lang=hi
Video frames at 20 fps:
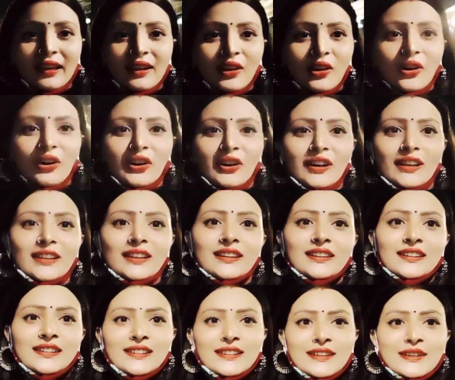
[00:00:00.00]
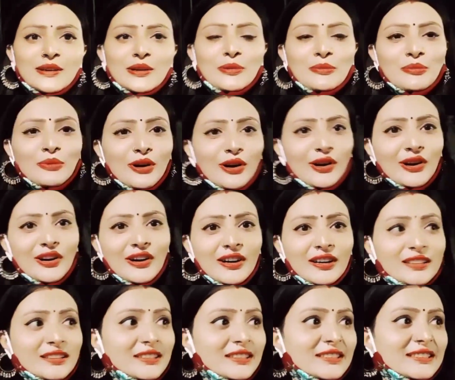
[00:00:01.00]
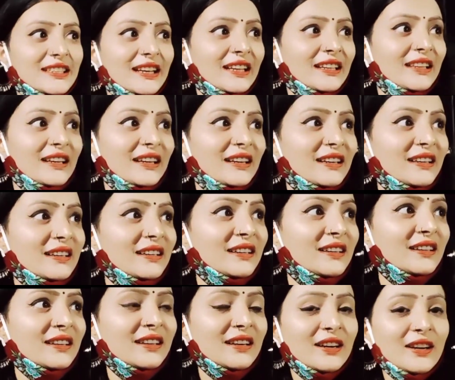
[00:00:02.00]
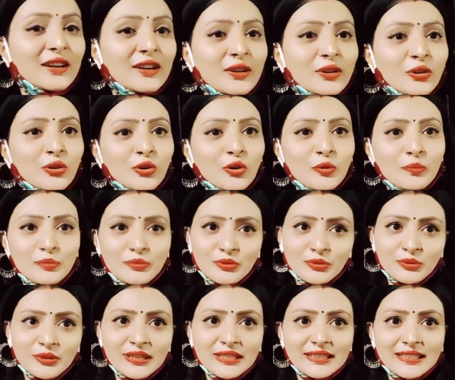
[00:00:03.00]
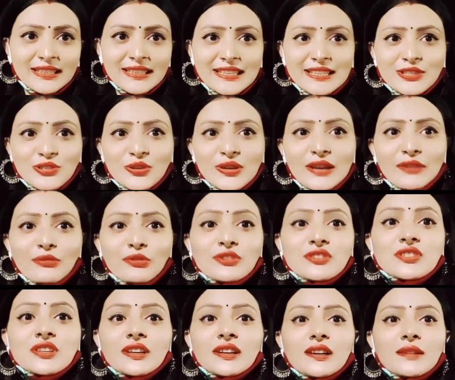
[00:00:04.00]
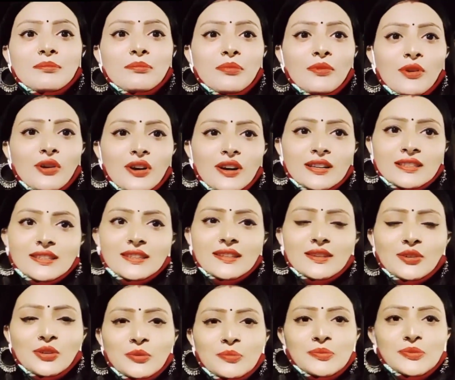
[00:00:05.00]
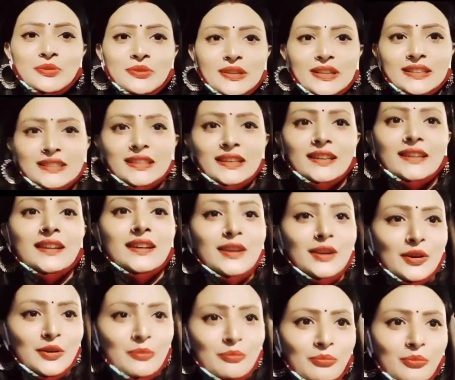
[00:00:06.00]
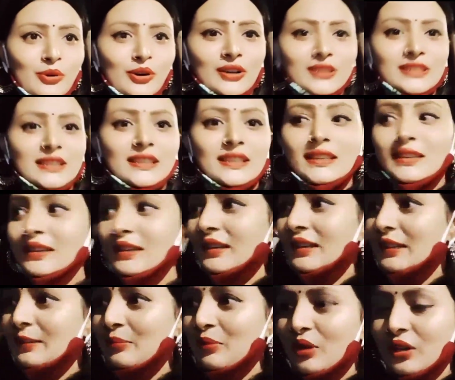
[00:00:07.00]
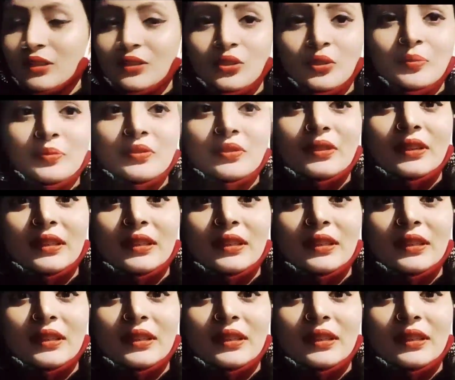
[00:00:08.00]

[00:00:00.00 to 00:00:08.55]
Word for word: और बहुत ज़्यादा खूबसूरत ये जो है वो जगह बहुत ज़्यादा खूबसूरत है बहुत ज़्यादा रियली बहुत खूबसूरत